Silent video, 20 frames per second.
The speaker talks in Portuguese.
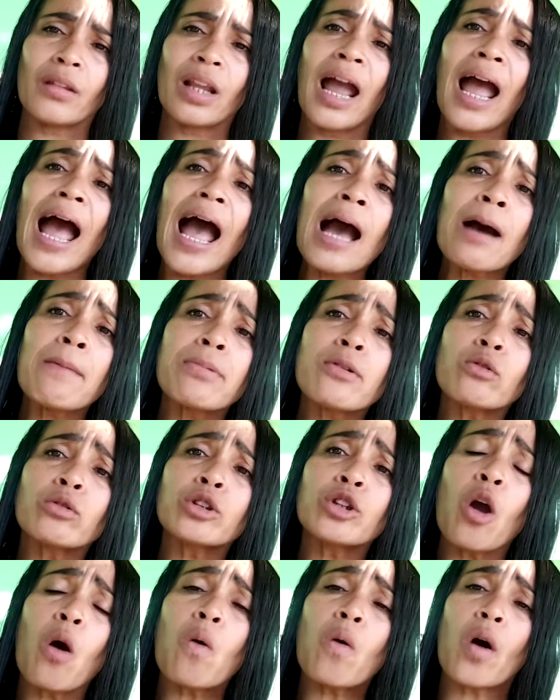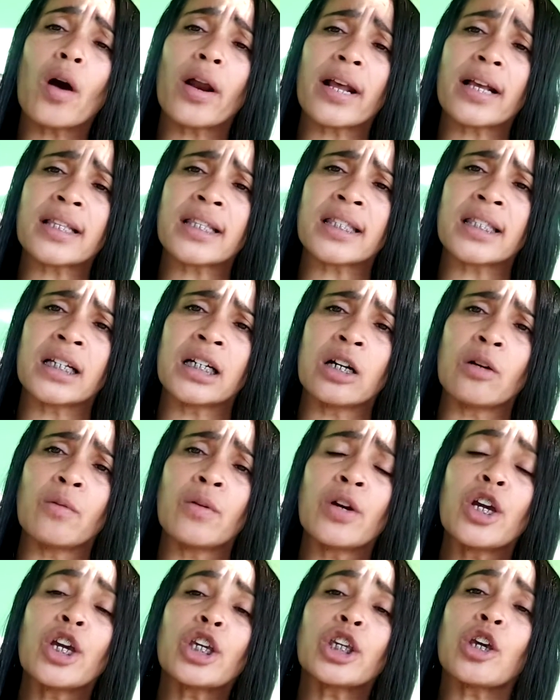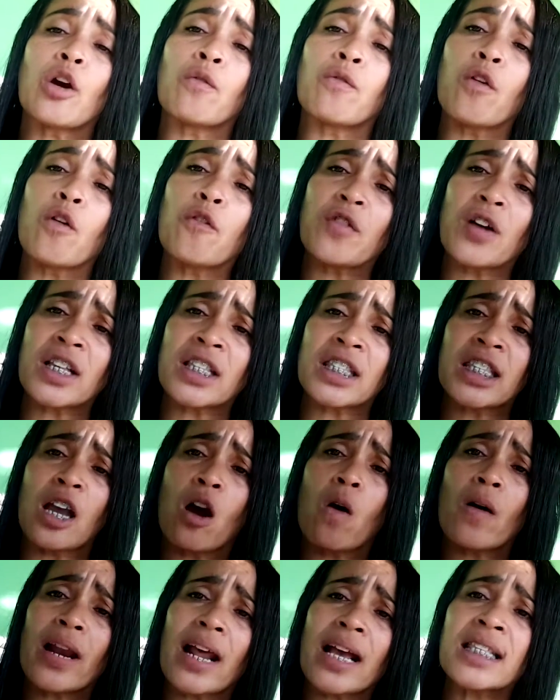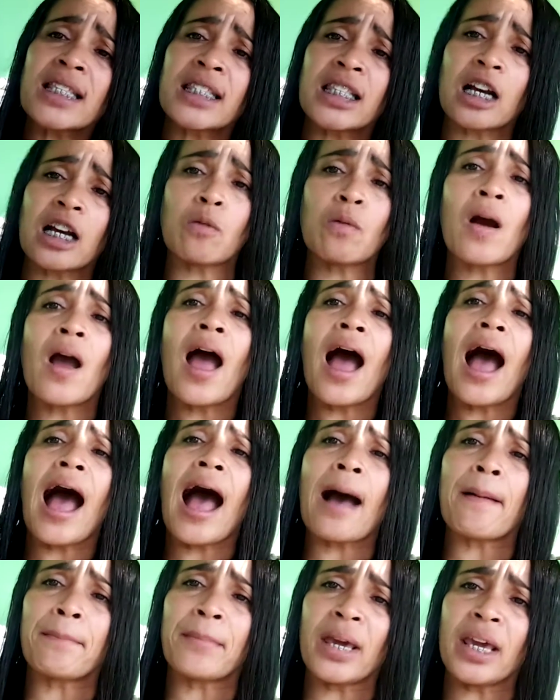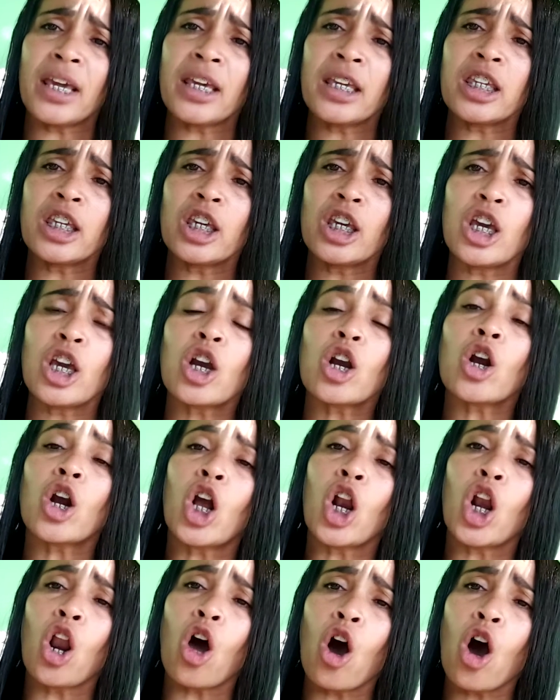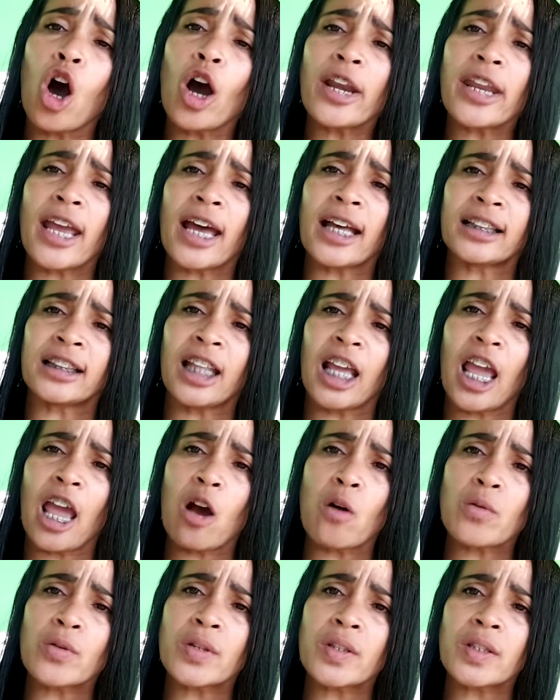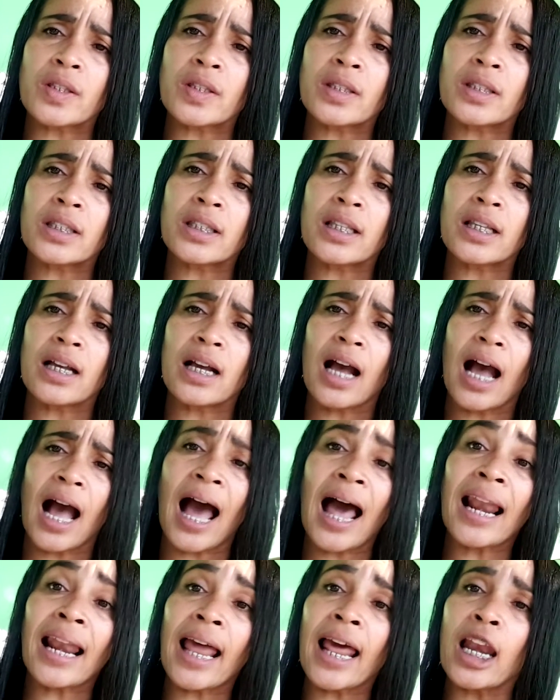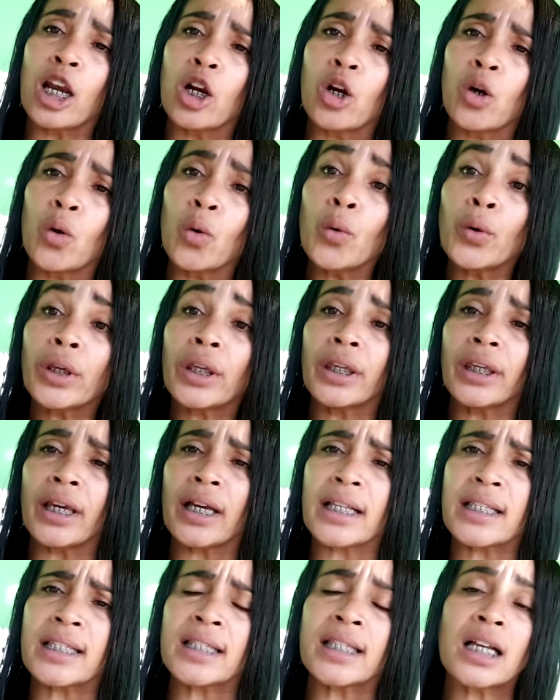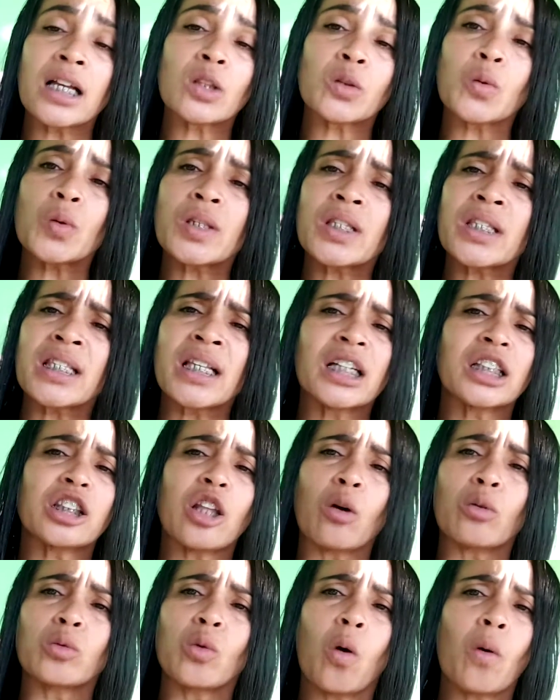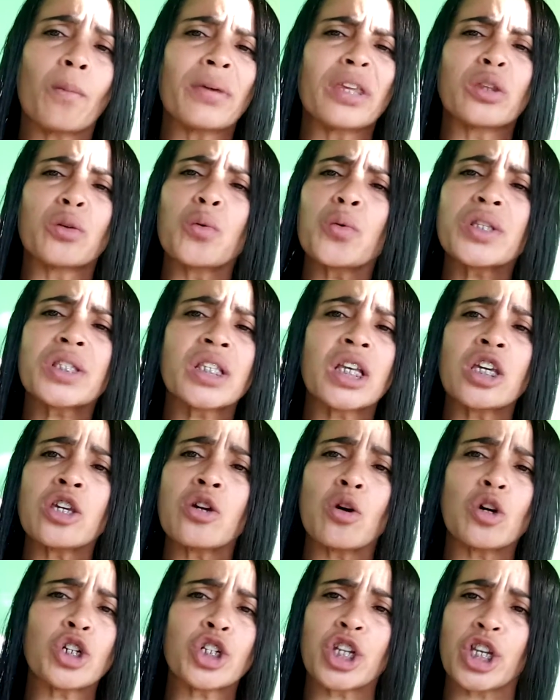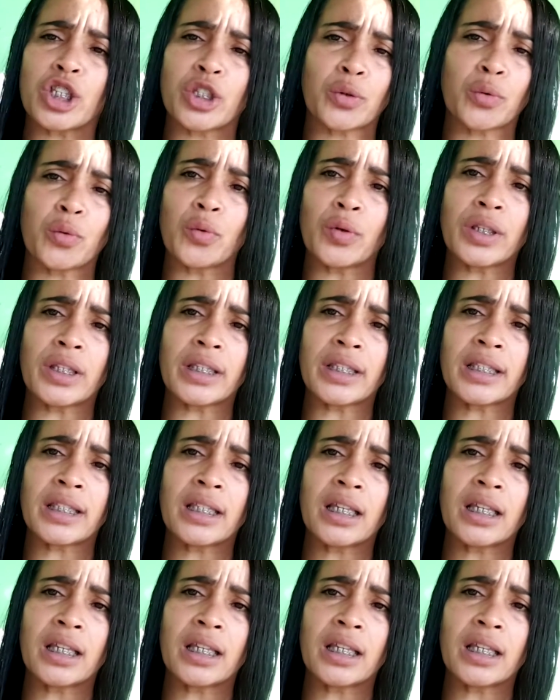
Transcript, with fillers: Abra o teu coração que eu vou fazer a oração. Amém? Glória a Deus. Aleluia. Santo, santo é o nome do Senhor Jesus.